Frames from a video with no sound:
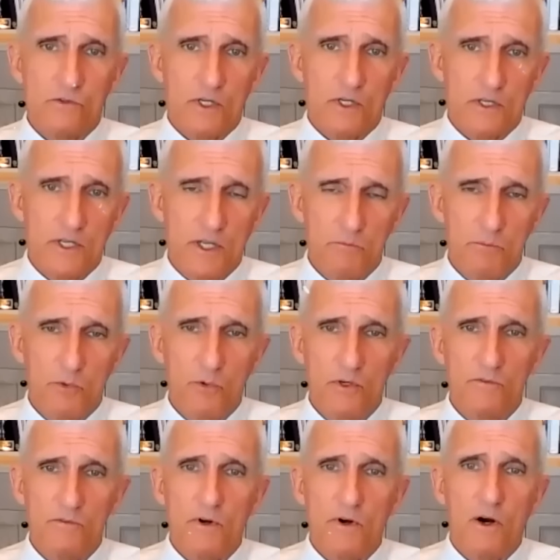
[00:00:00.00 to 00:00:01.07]
này thì
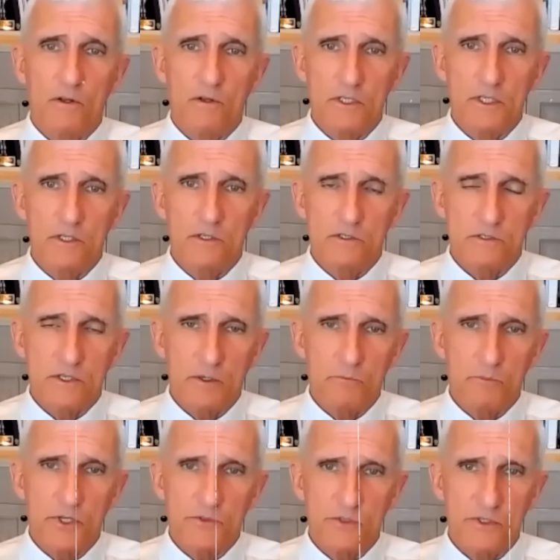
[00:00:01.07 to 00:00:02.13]
Ukraine sẽ dễ dàng chiến
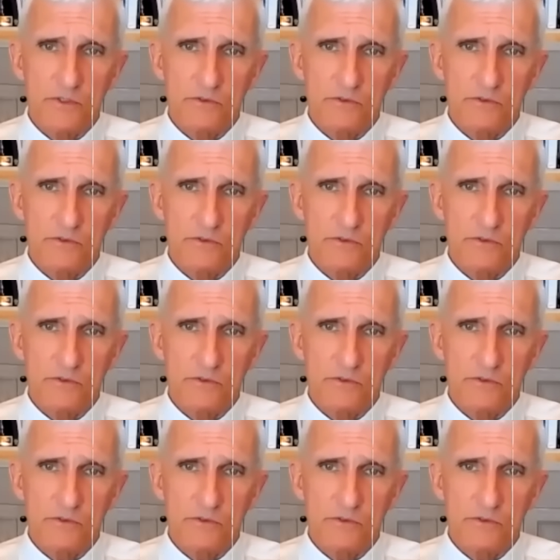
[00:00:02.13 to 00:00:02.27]
thắng.